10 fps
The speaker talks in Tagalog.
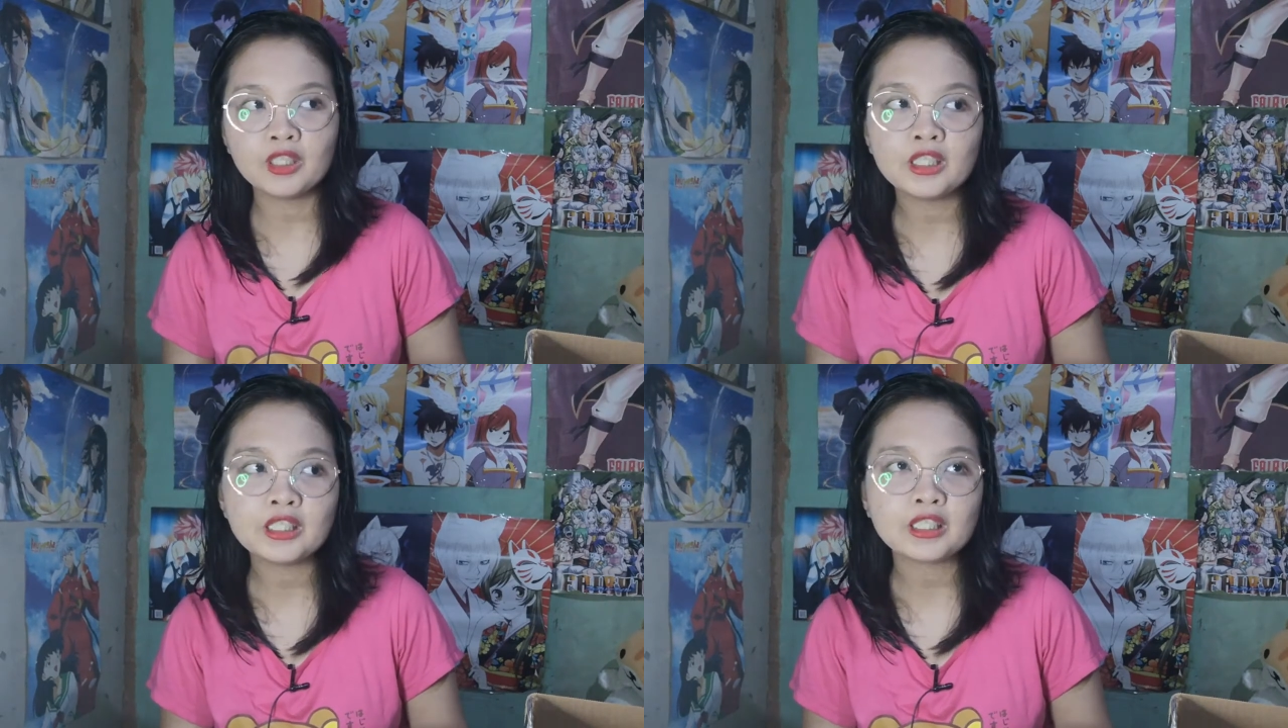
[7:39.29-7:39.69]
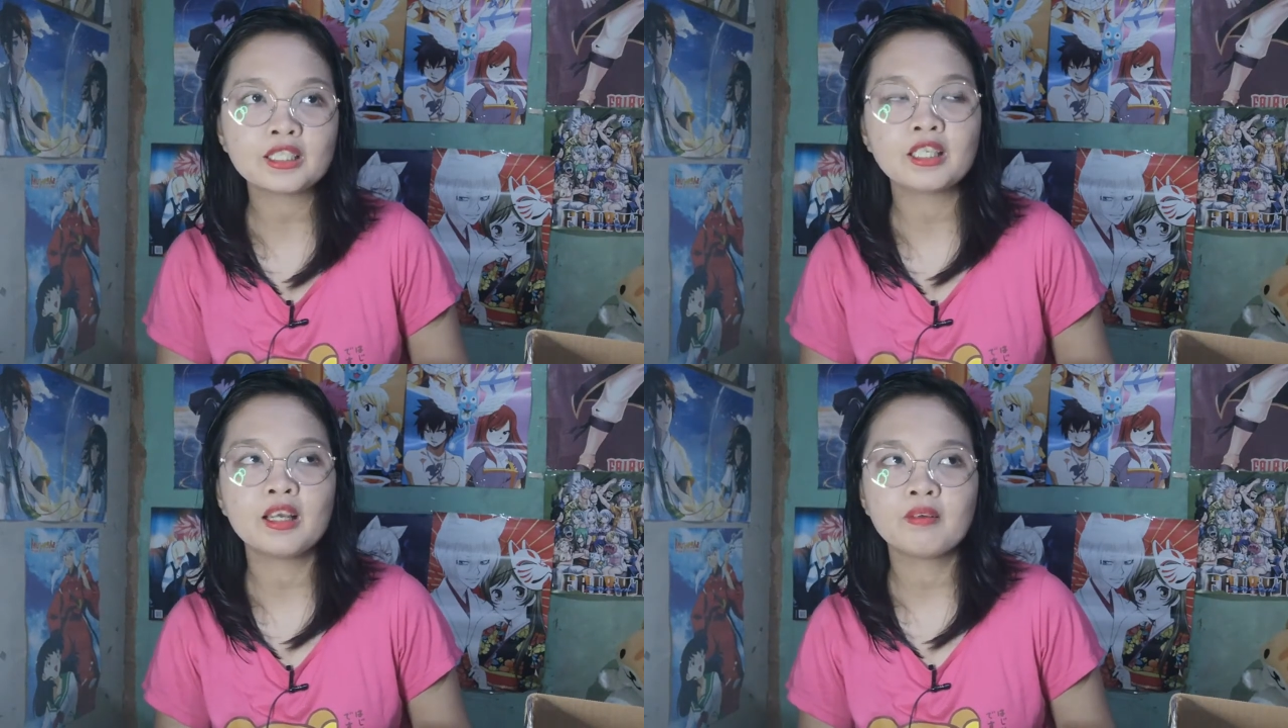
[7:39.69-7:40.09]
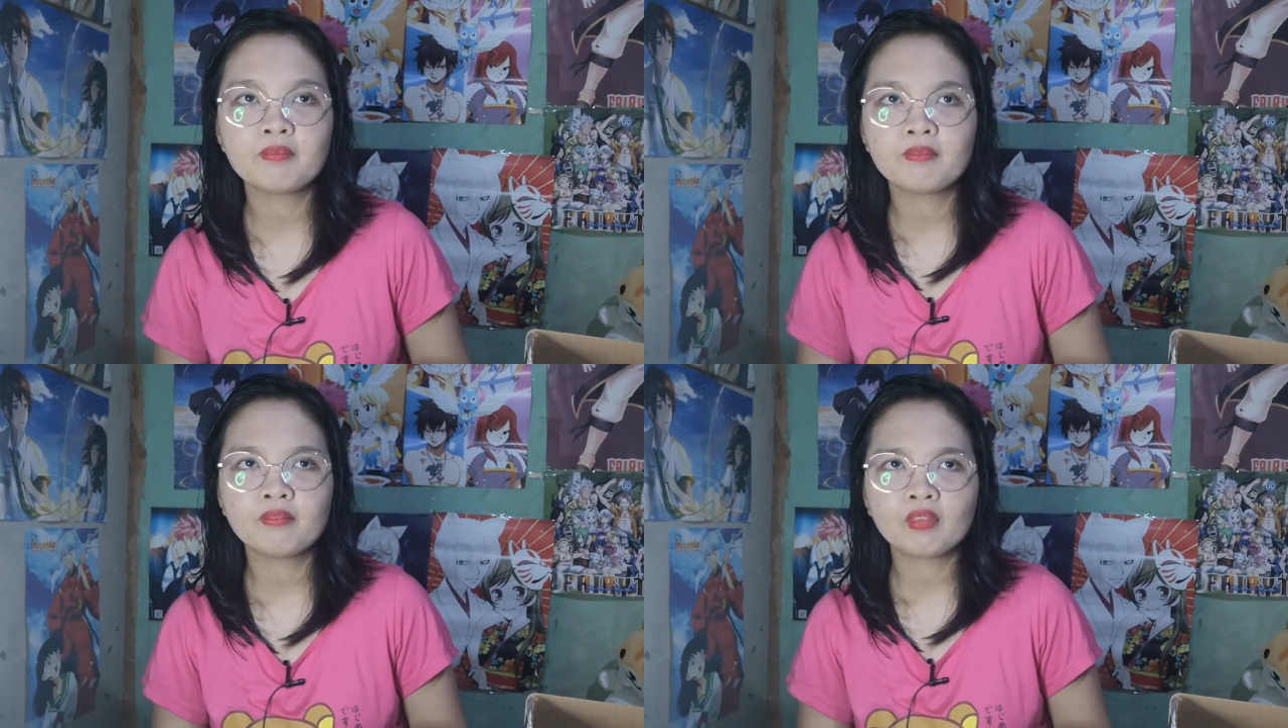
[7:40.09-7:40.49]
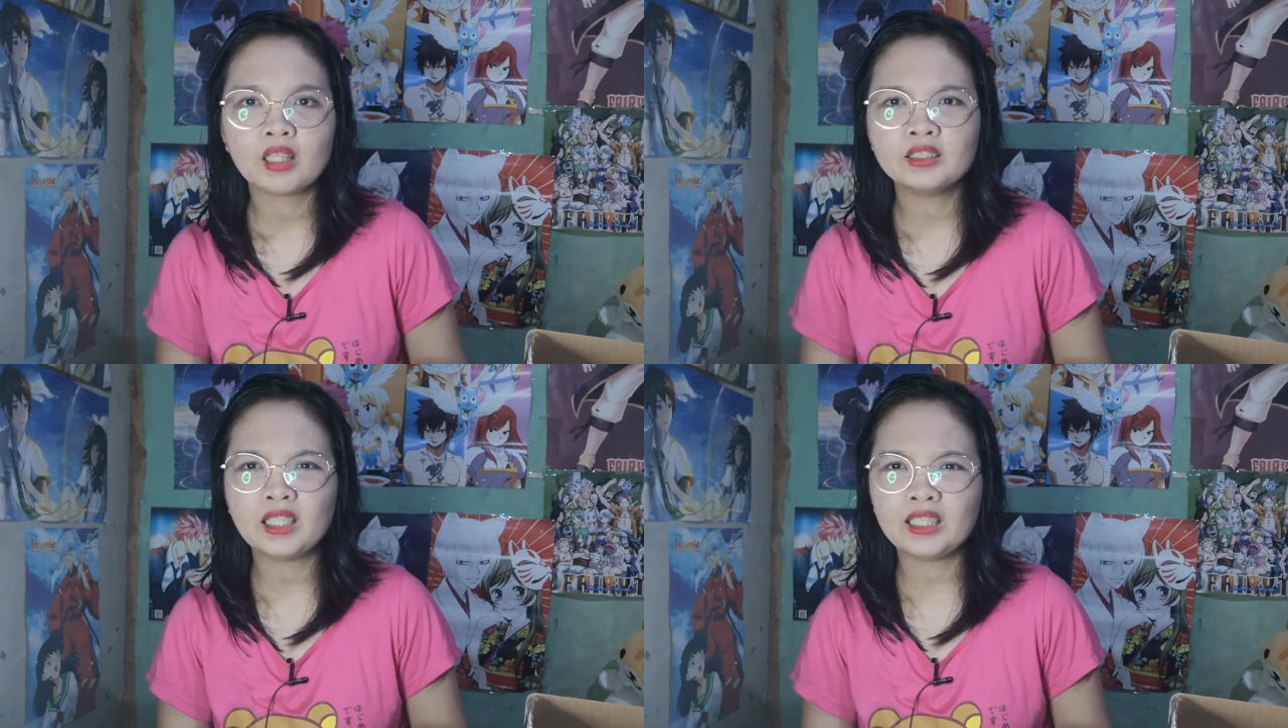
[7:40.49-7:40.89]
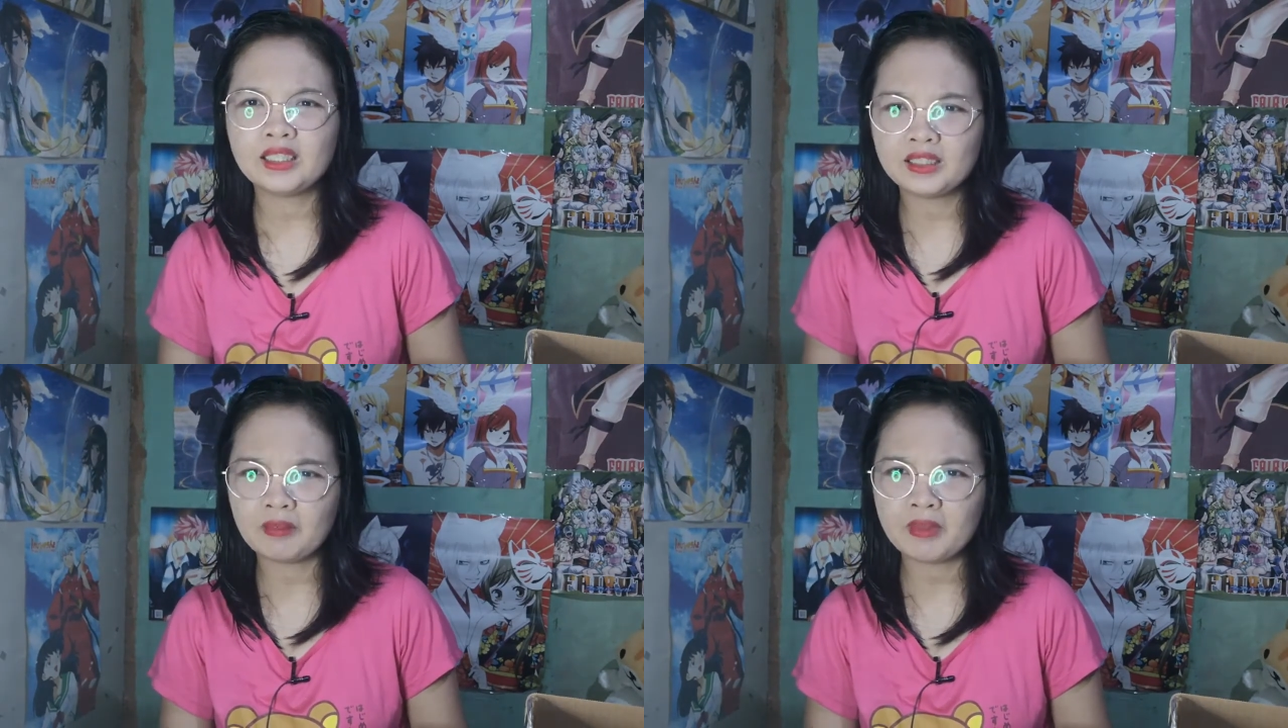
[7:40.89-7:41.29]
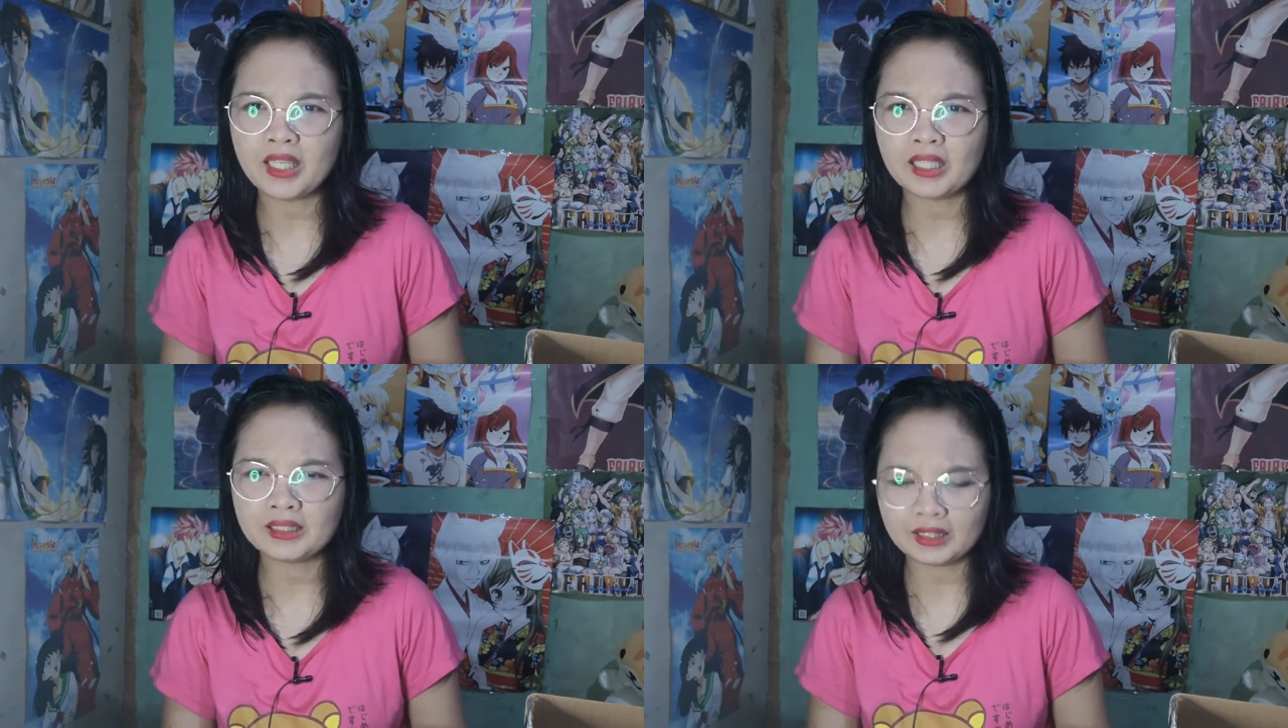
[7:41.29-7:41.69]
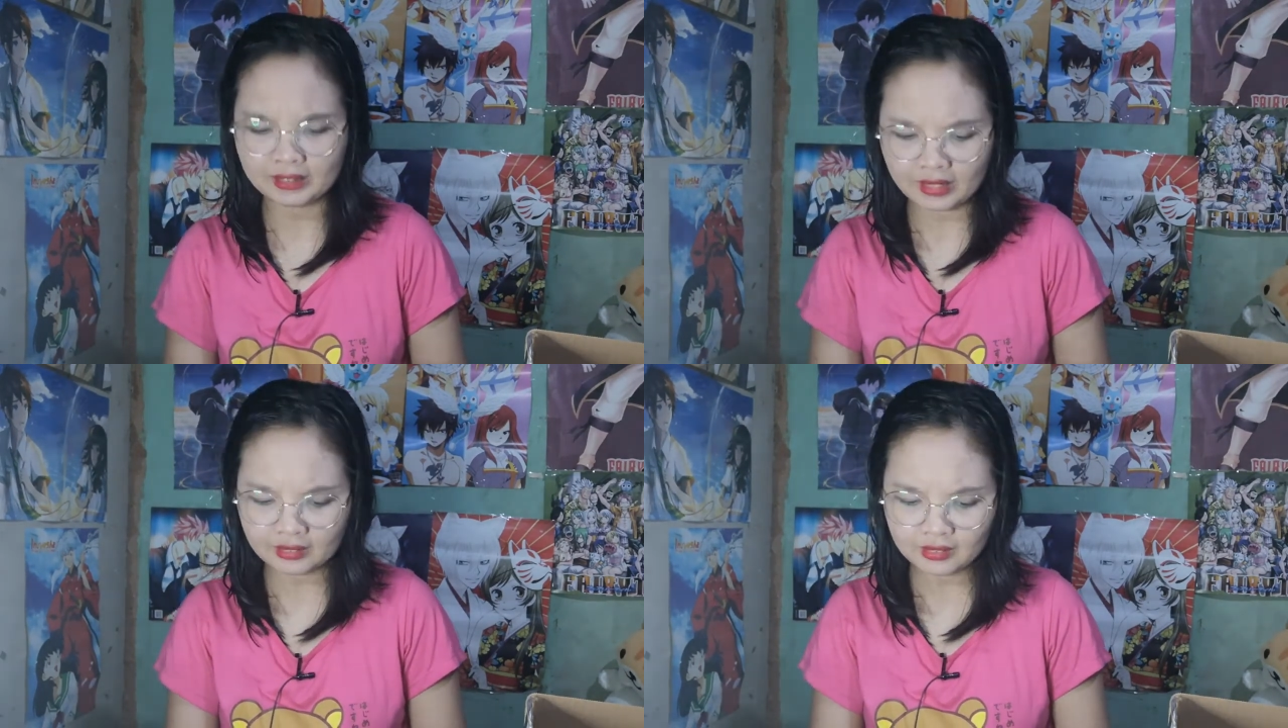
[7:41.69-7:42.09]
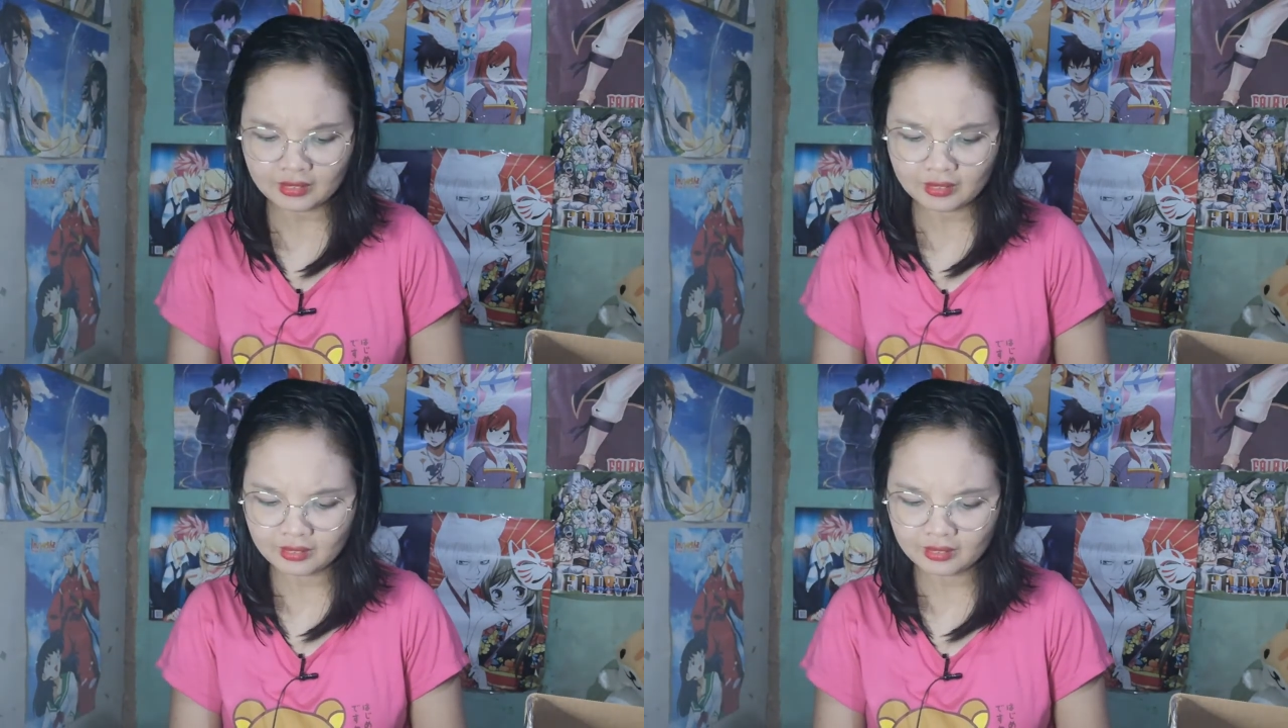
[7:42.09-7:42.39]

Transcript: worth, I think 700 din.